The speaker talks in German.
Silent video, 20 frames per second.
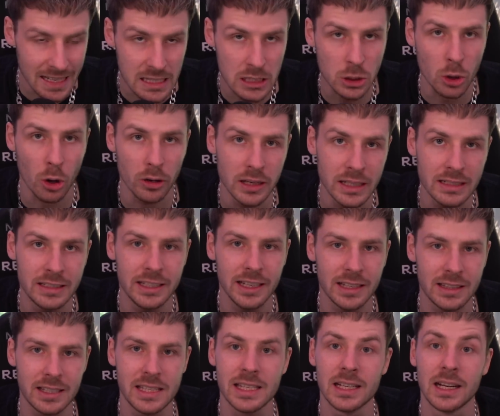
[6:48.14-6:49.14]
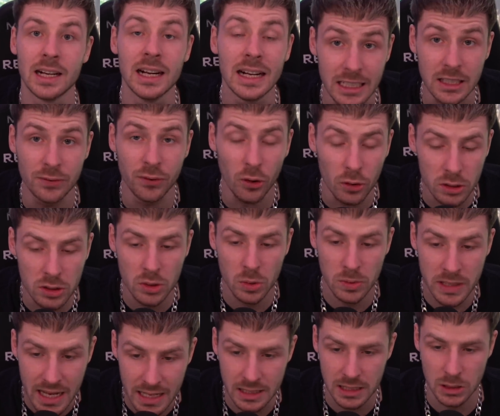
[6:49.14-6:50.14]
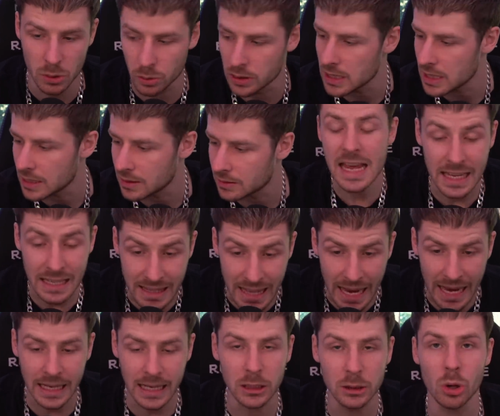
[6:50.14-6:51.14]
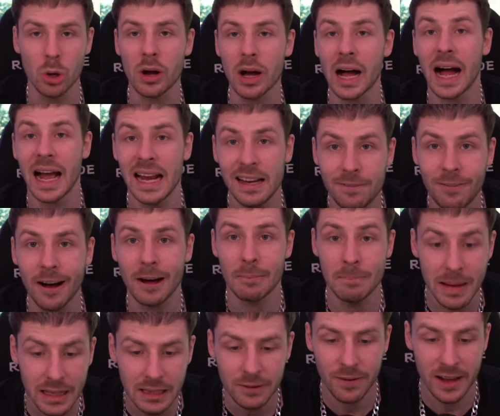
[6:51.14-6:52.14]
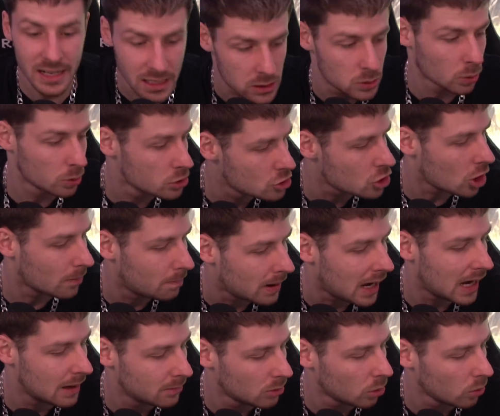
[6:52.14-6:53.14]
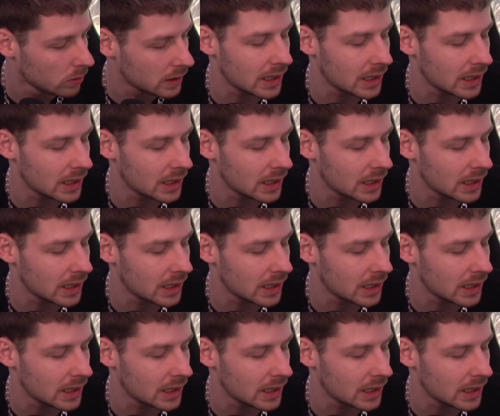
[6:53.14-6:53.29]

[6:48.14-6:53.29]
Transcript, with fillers: das kollidiert hier. Das funktioniert so nicht. Ich denke doch einfach mit, wenn ich so einen Job habe,